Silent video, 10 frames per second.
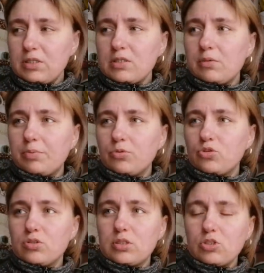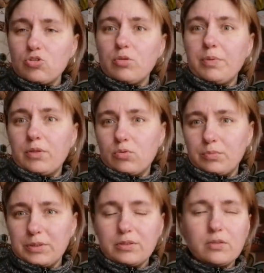Детский получилось так, что опять
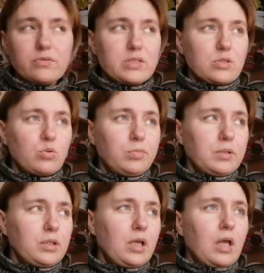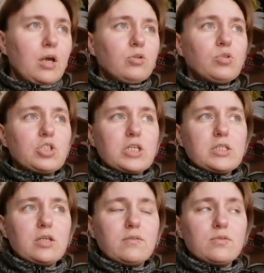документы не все собраны. Но
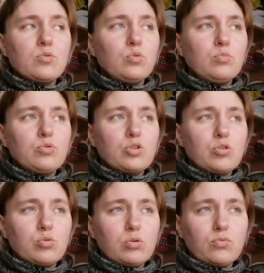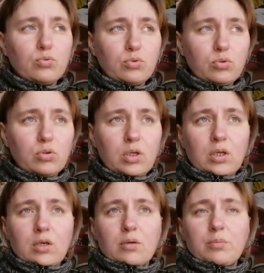сейчас я отвезу мужа трудовую,
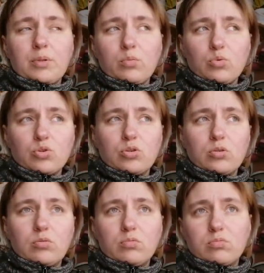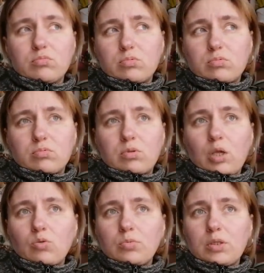потому что
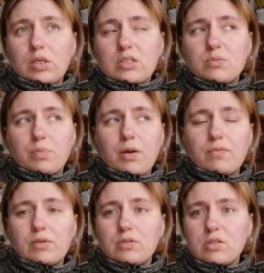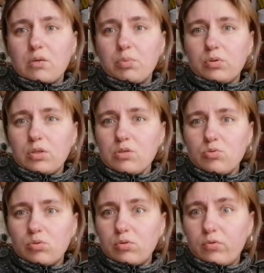я думала, раз справка с работы
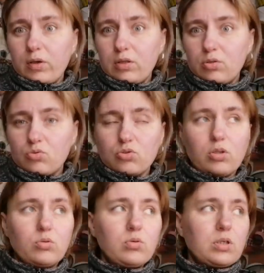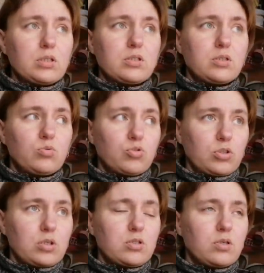есть, трудовая не нужна. Но, оказывается,
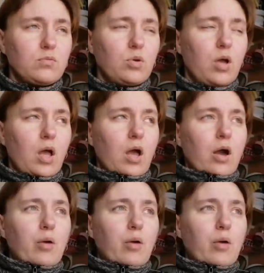нужна все равно.